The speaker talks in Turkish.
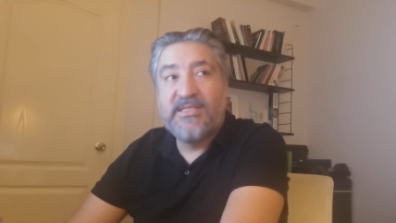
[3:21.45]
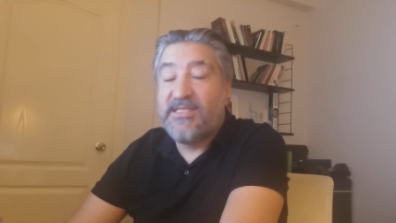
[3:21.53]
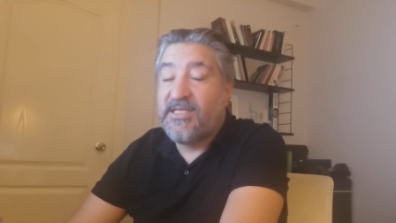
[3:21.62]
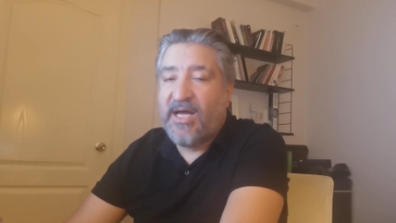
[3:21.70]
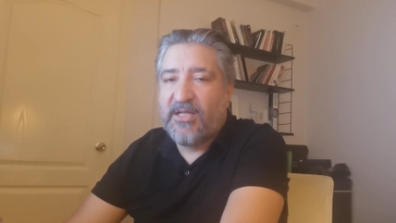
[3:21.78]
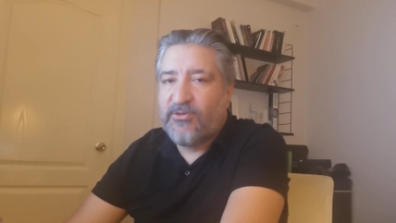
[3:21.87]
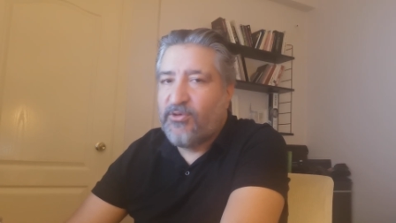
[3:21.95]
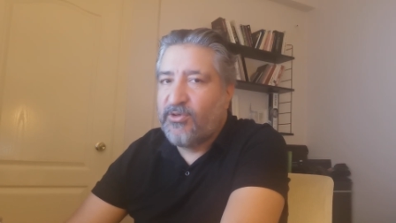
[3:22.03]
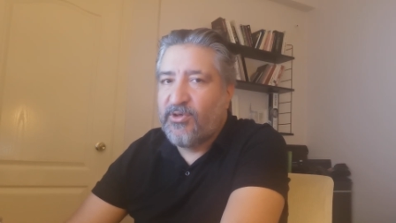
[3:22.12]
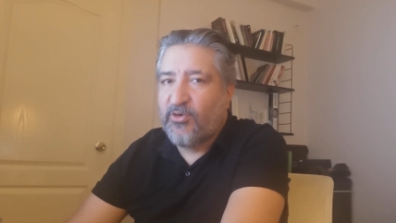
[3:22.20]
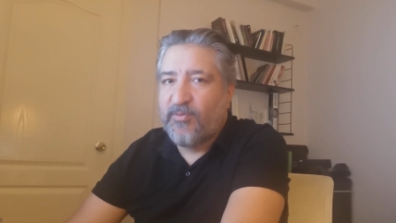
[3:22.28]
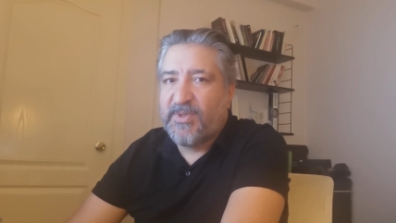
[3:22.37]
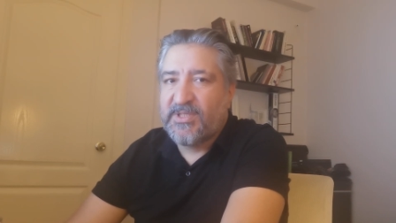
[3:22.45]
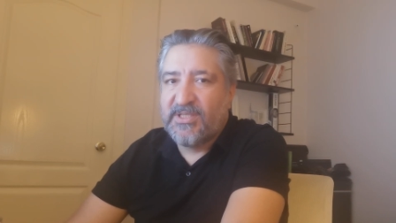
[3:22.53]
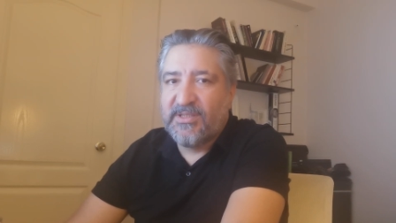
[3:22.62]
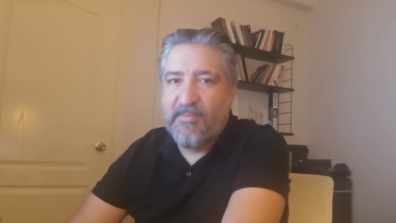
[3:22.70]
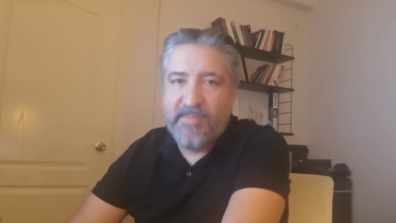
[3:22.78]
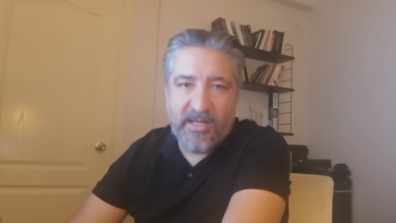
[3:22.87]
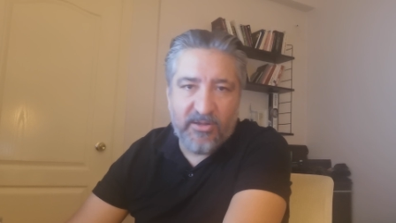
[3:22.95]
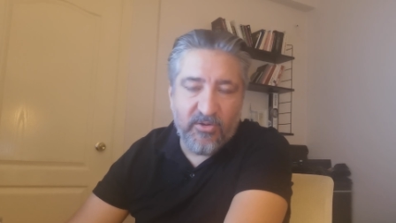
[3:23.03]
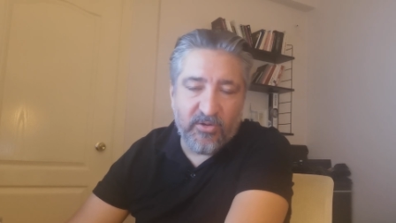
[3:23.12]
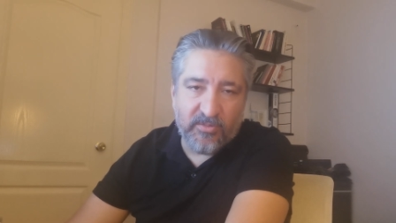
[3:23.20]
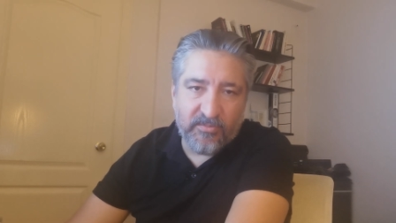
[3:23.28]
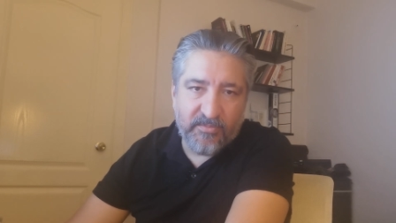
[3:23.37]
Ziraat Türkiye Kupası'nda
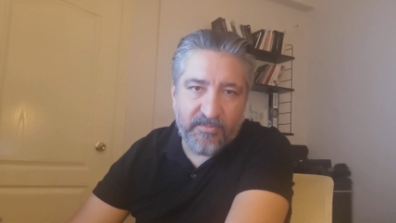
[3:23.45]
bekliyorum.